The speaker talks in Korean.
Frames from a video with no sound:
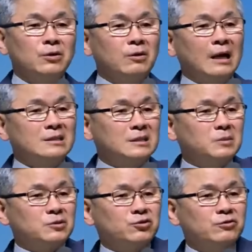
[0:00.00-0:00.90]
그리고
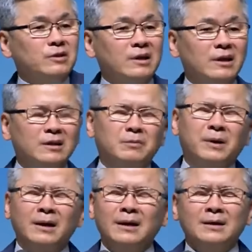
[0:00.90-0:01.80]
아침에 출근하는데
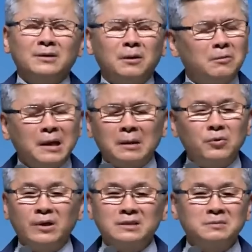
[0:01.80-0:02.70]
막 너무
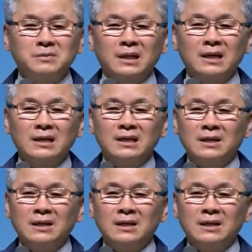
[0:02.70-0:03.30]
행복했습니다.